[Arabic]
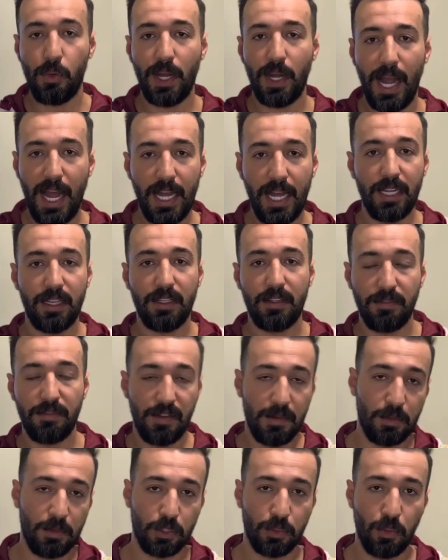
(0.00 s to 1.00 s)
والعهد في
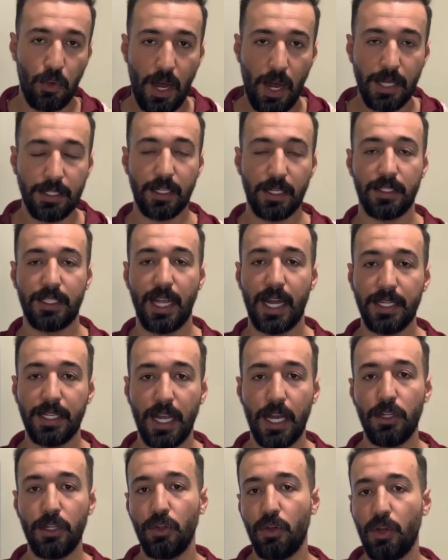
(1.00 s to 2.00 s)
المجموعات
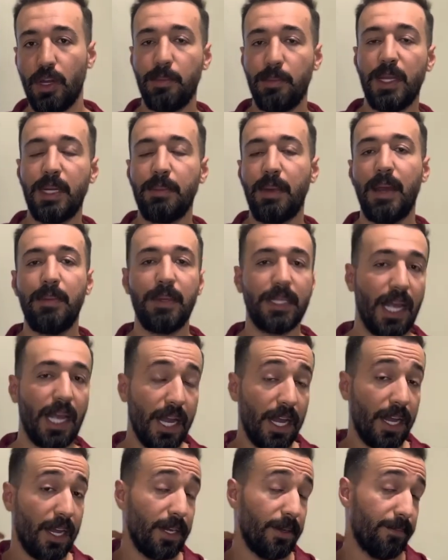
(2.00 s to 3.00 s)
الثانية أنه اللي بيربح
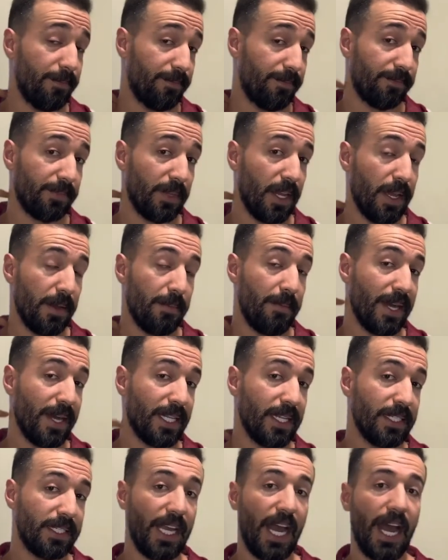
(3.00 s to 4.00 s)
بيتأهل بعد
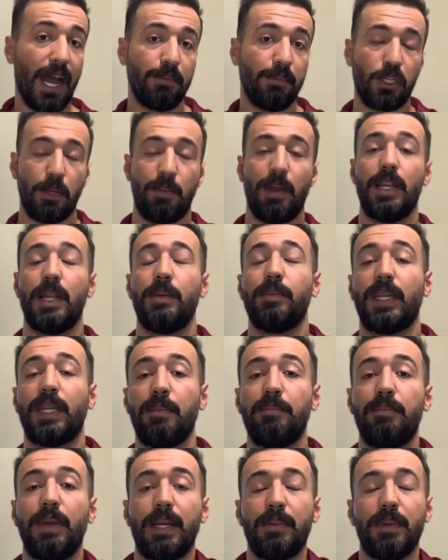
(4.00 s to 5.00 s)
انسحاب جبل
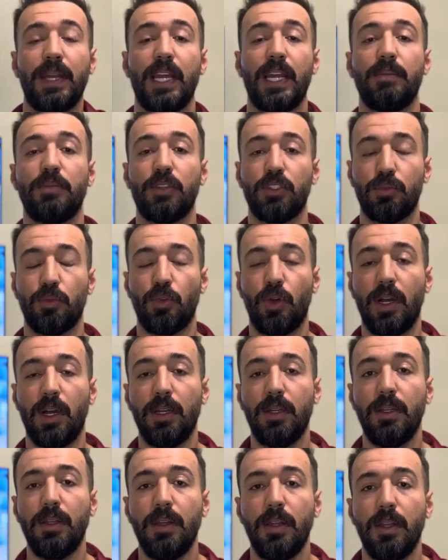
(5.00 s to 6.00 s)
المكبر من هي المجموعة
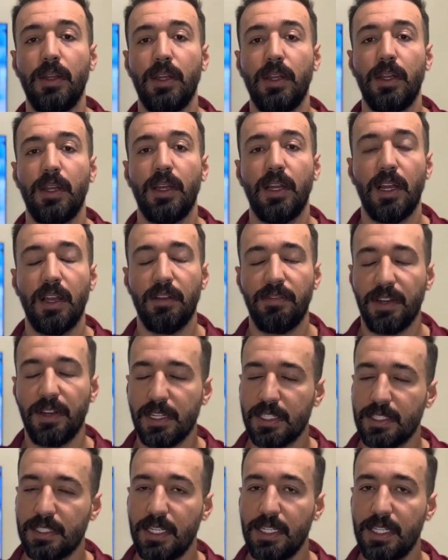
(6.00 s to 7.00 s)

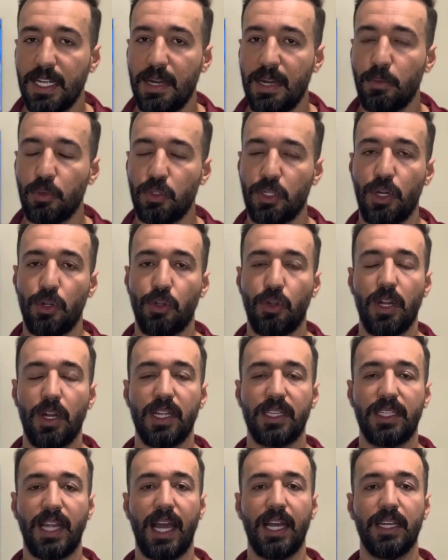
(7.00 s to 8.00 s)
الفلسطيني اللي بنوجه له كل
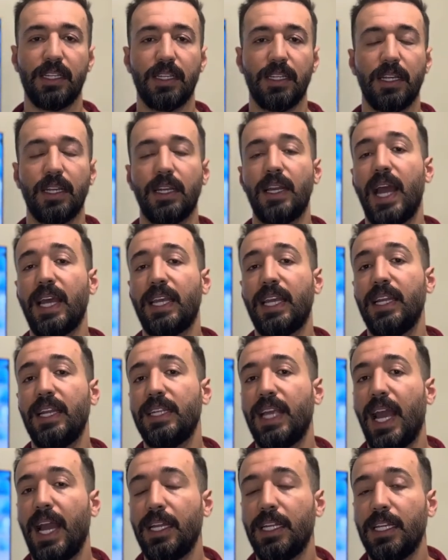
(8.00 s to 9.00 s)
التحية لكن
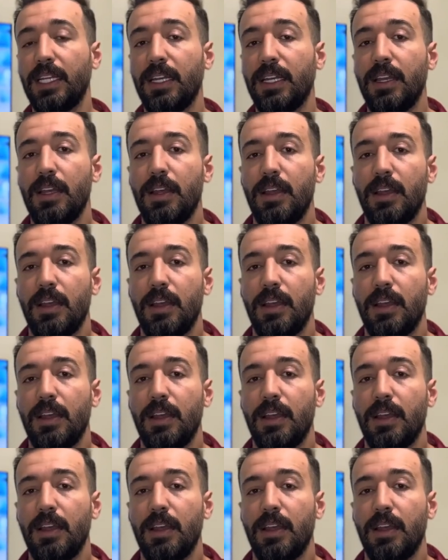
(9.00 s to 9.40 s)
يعني